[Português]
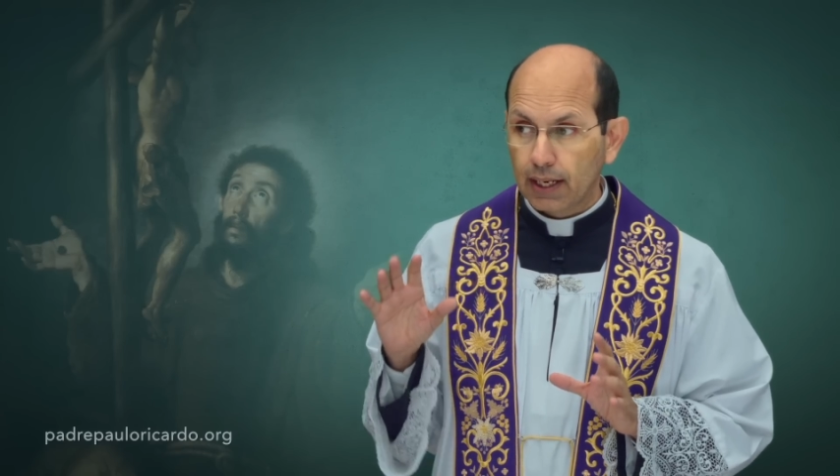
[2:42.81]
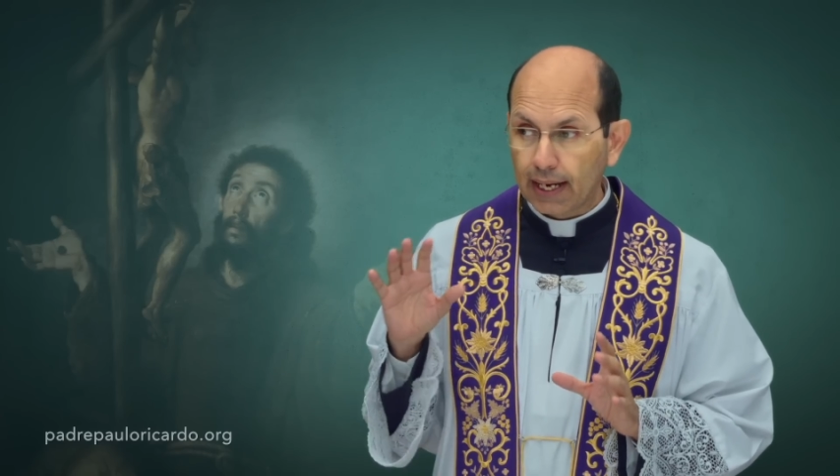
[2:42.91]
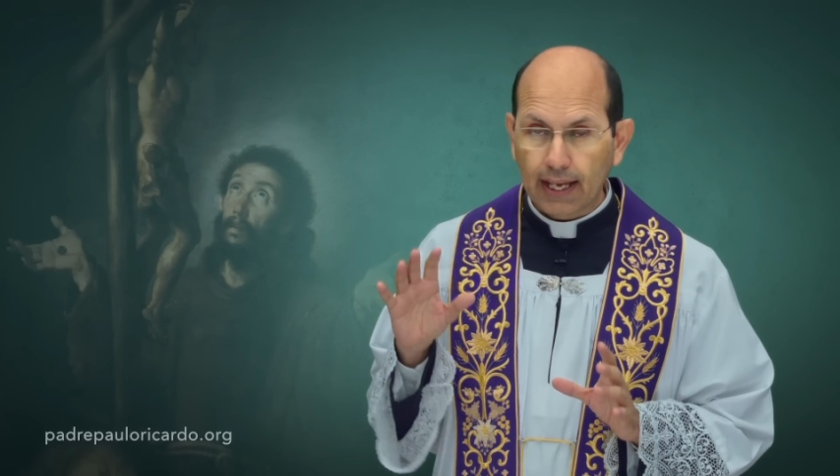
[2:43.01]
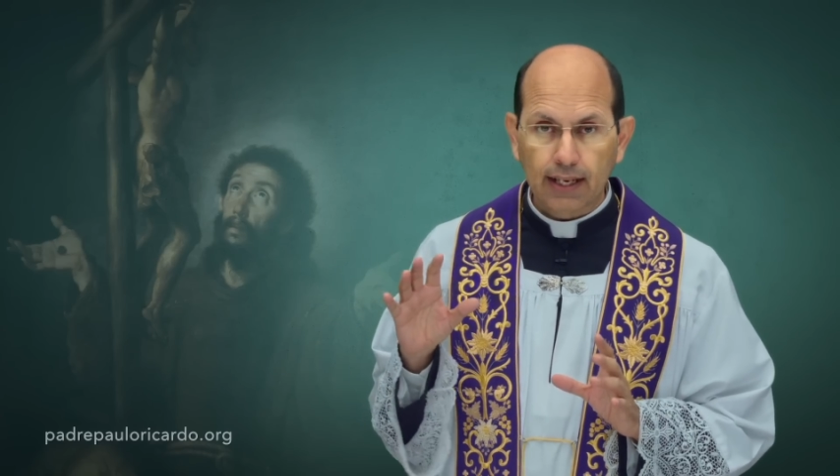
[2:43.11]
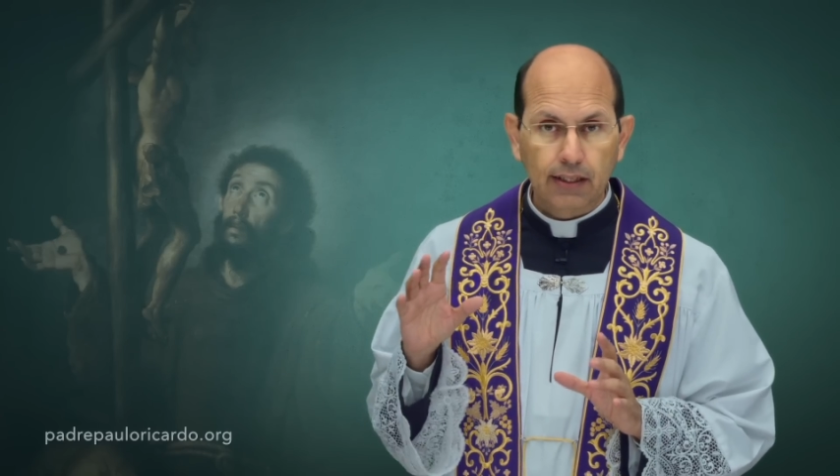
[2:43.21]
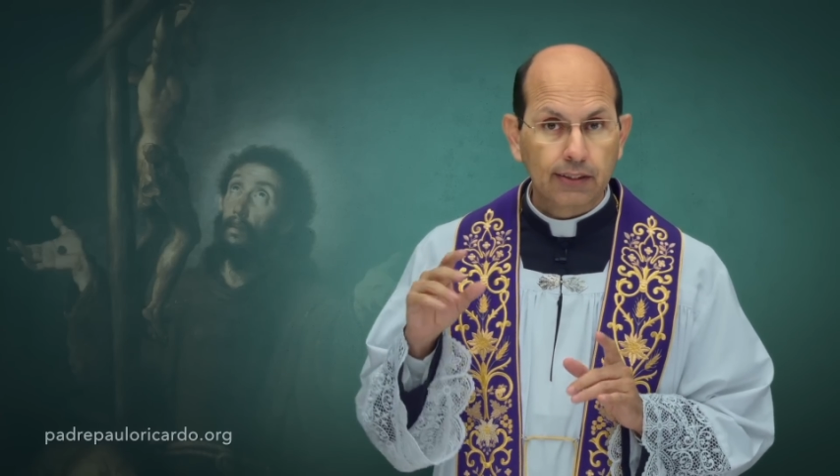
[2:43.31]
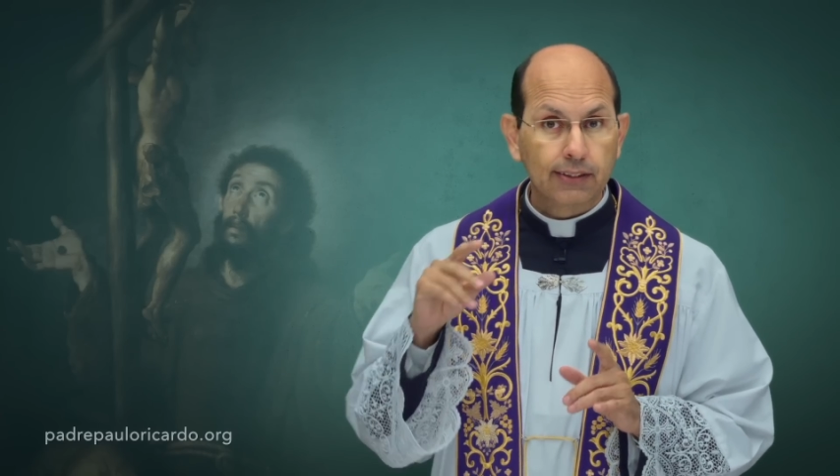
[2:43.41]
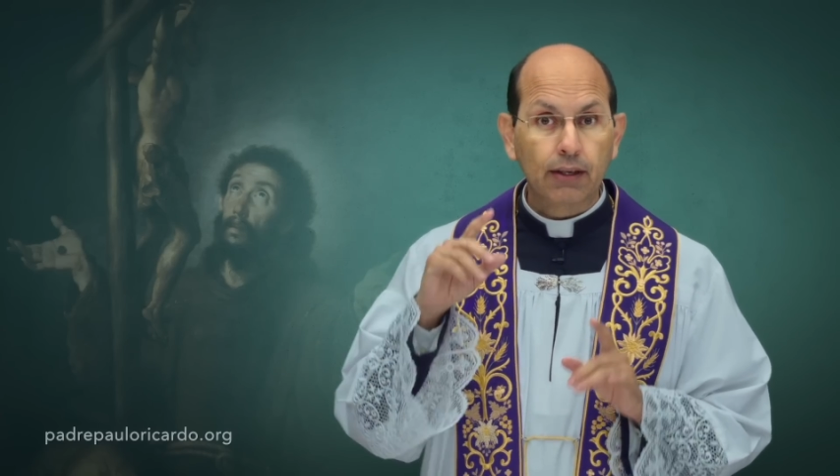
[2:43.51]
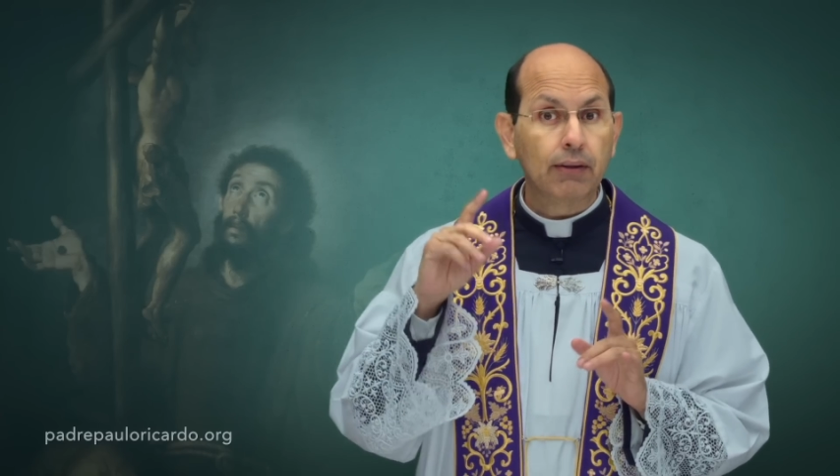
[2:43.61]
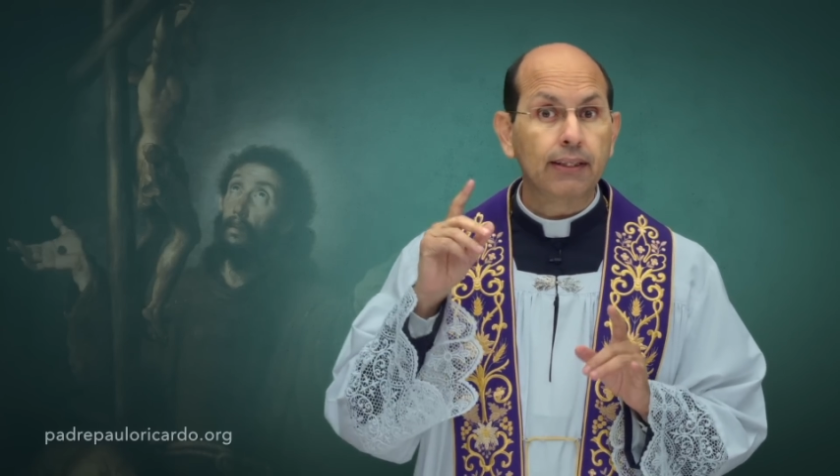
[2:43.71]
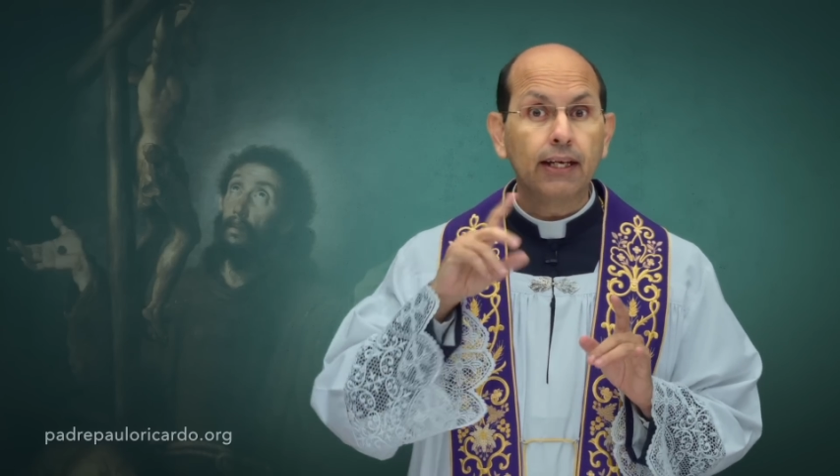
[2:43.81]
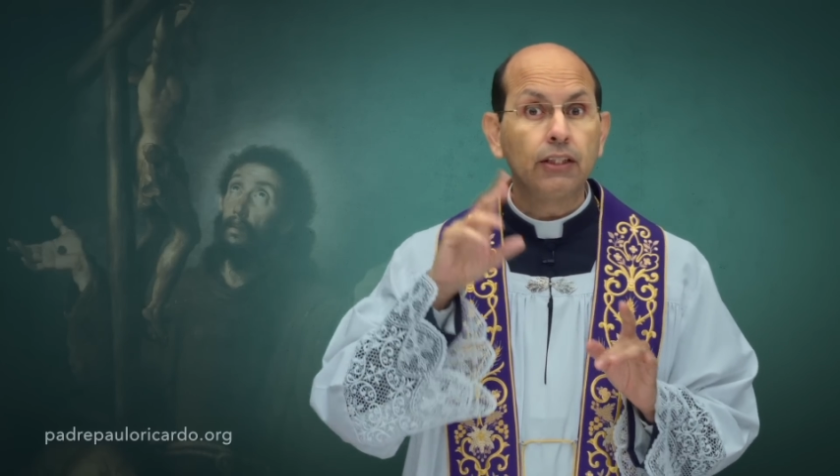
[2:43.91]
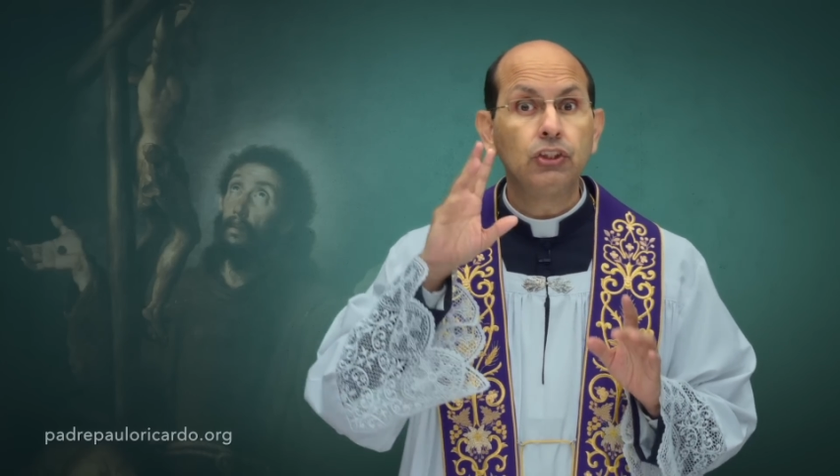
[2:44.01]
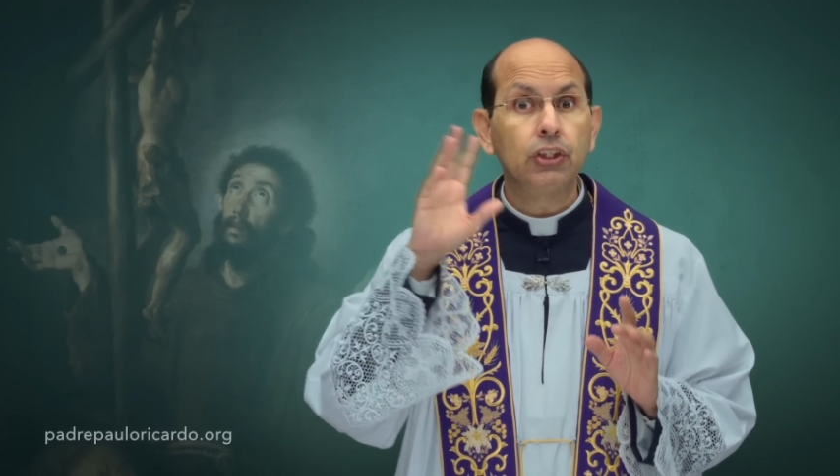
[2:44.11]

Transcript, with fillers: Lá tem uma terra de